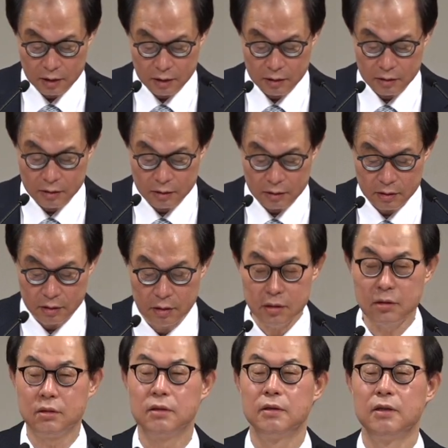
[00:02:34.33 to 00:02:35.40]
그죠?
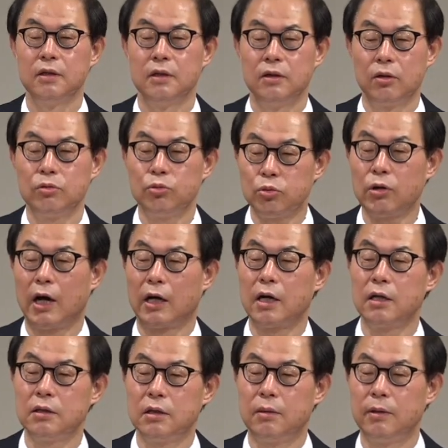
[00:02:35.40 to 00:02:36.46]
그래서 여기도 또
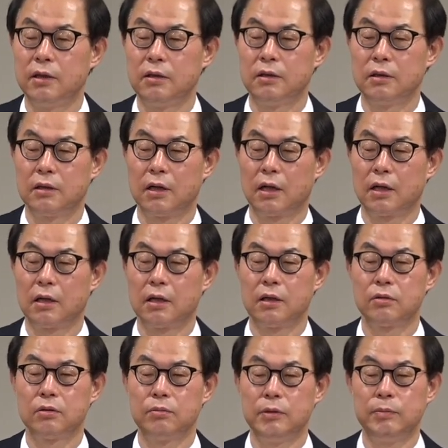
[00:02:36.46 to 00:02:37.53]
가난했는가 봐요.
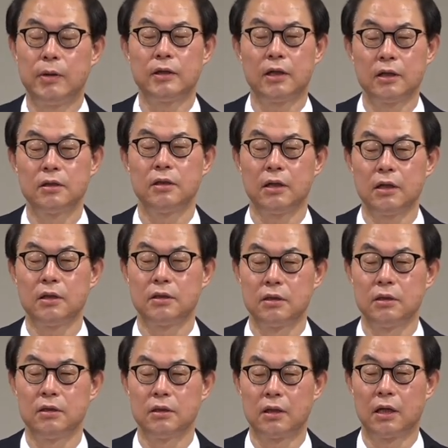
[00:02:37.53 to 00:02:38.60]
가난해가지고 핍박당해서
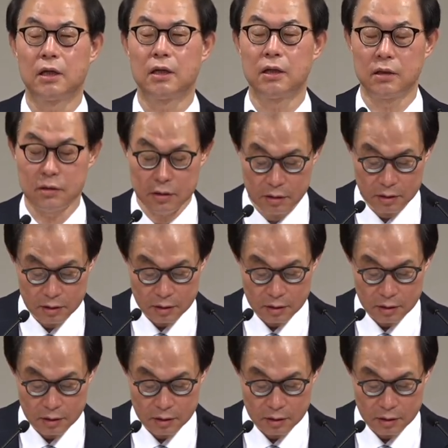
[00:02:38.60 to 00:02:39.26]
그랬겠죠. 가난해서